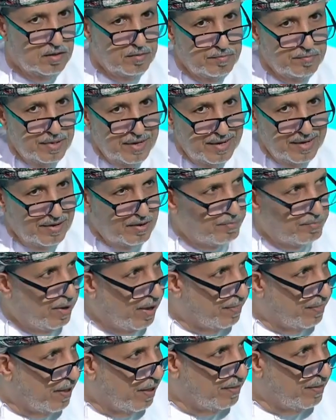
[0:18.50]
من
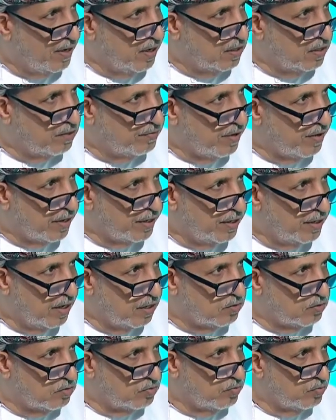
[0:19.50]
بعض هذه
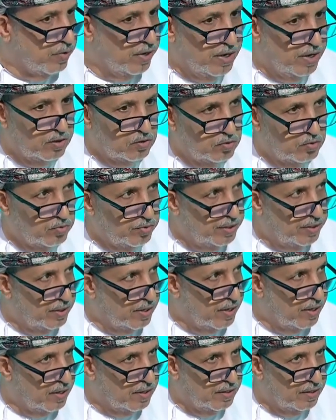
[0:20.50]
الاتفاقيات والا تكون
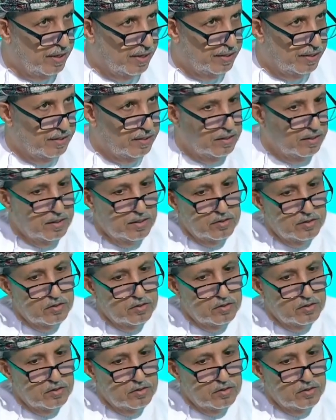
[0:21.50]
هي يعني